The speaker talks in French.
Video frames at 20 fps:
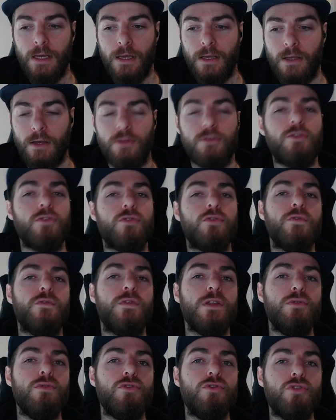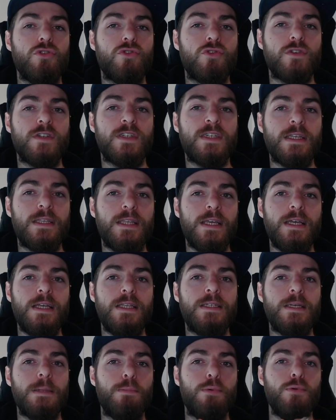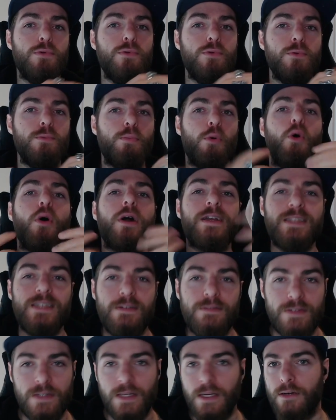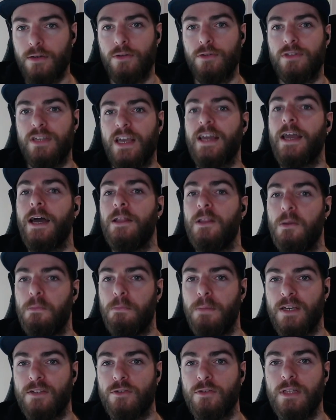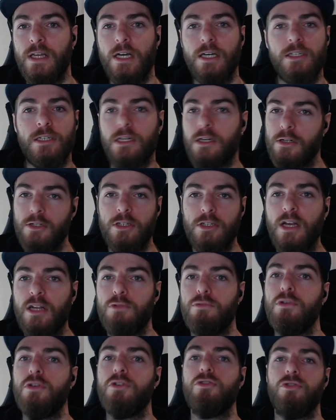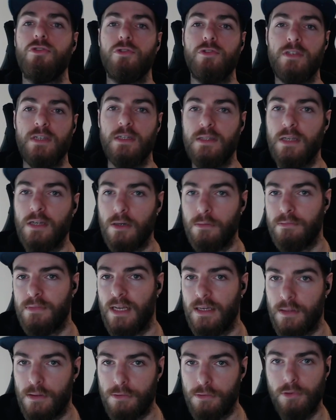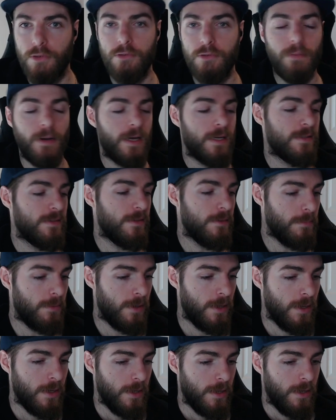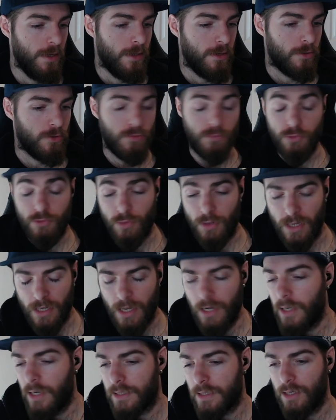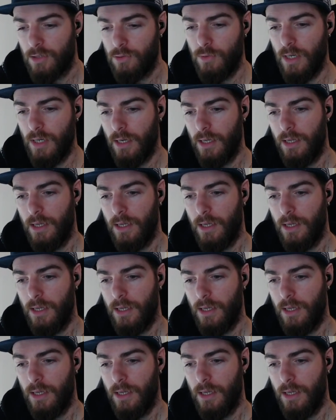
quand tu fais du jeu de société, tu es plus proactif, c'est-à-dire que tu incarnes un personnage, et quand je traduis un jeu de société comme Die Throne, par exemple, que je me suis régalé à traduire,